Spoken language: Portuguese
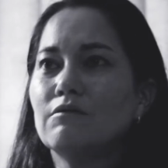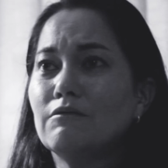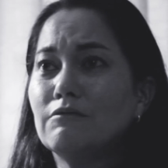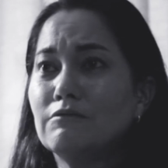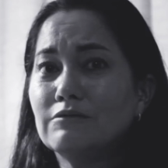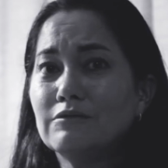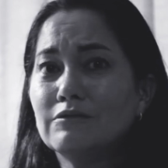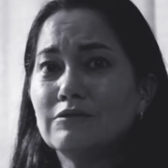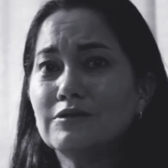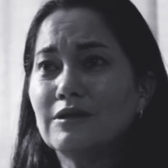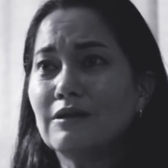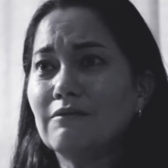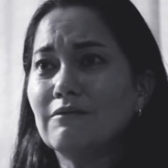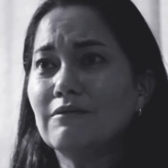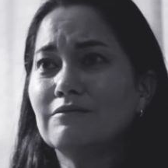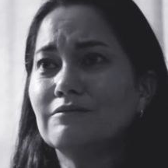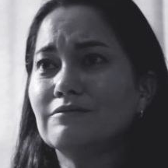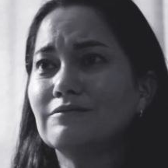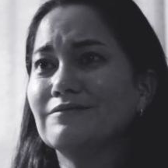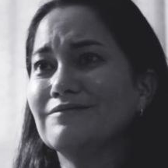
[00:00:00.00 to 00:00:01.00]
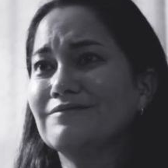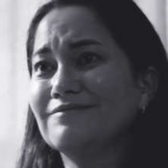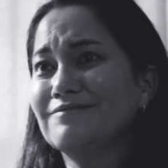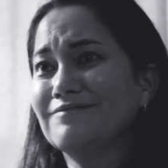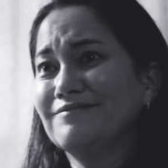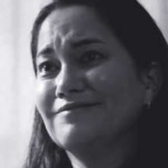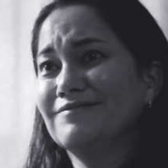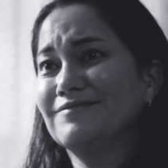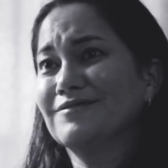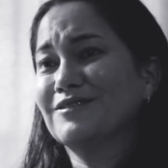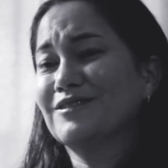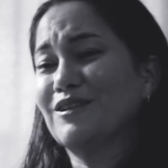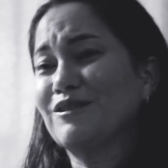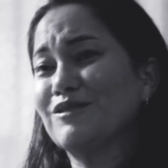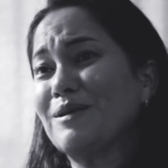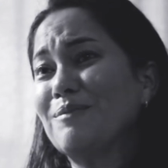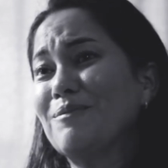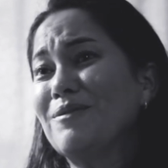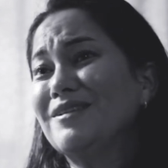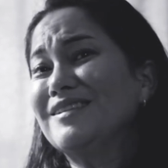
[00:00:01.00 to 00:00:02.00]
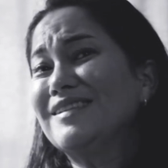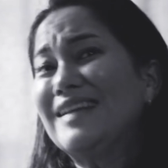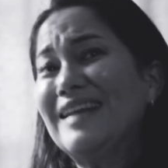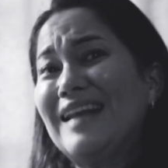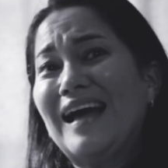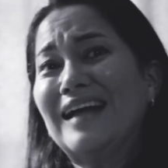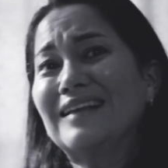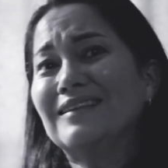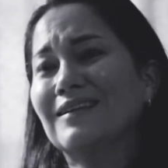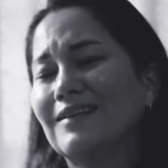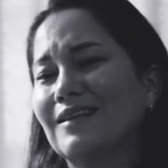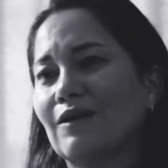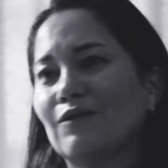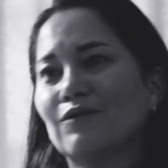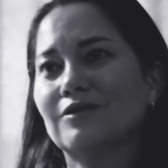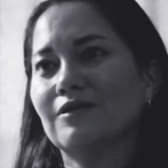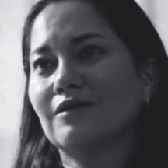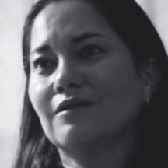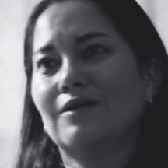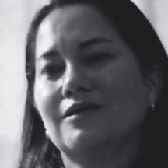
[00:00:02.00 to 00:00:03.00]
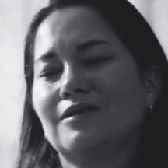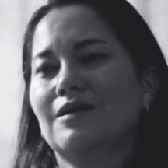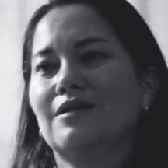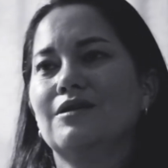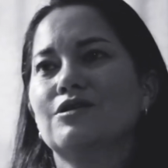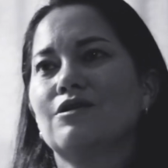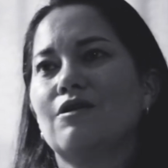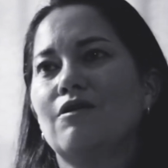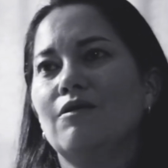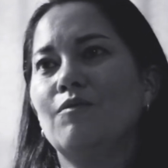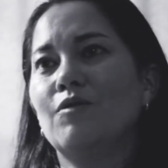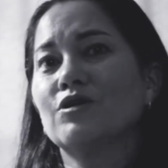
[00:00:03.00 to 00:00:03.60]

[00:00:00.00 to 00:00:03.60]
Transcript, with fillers: não estão não estão sabendo de nada que está acontecendo na sala de aula.